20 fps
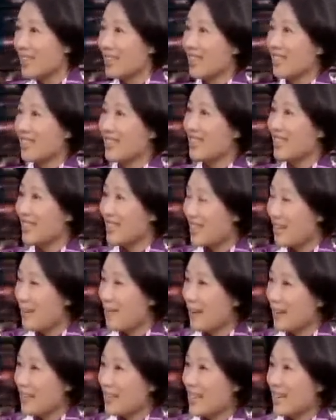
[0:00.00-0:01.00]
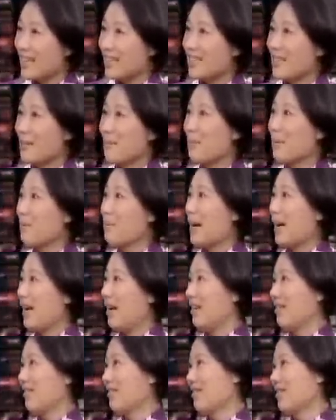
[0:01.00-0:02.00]
但是那个地方现在已经崩
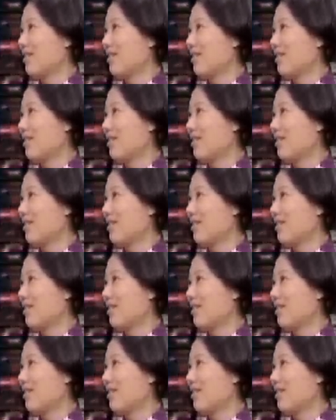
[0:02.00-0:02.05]
盘了，